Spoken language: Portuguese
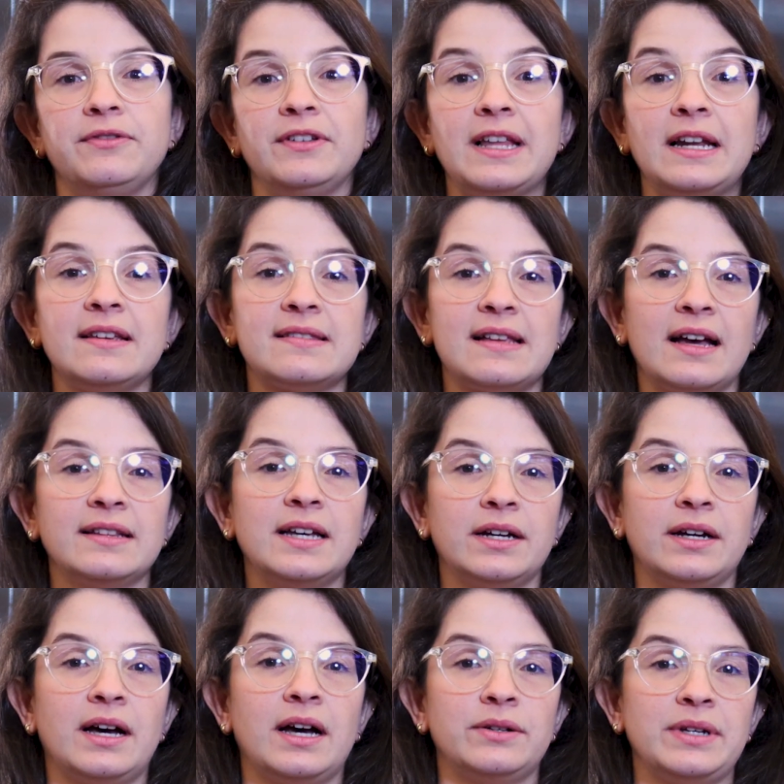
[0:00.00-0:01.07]

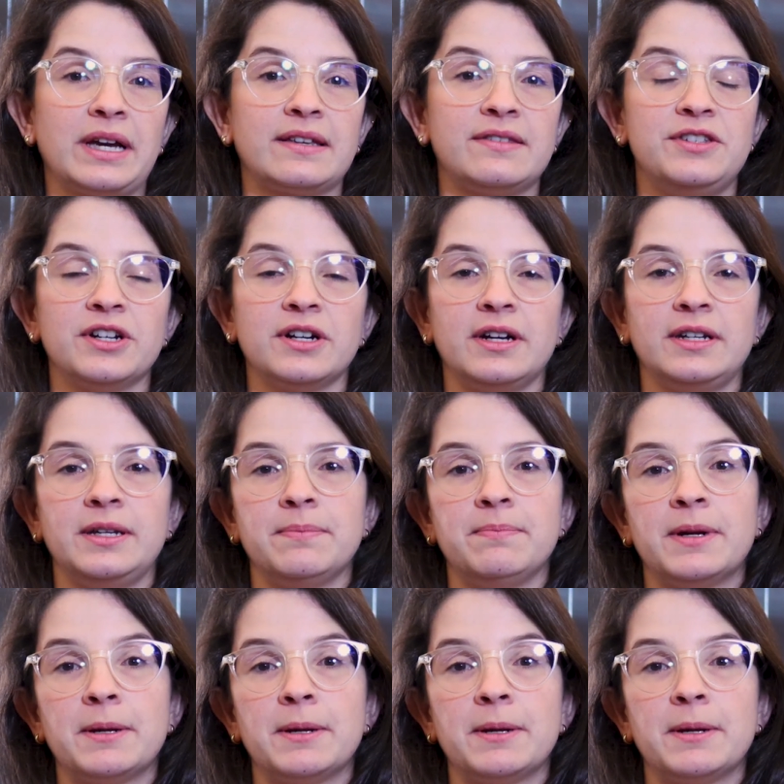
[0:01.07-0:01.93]
Finalizada a UX Journey,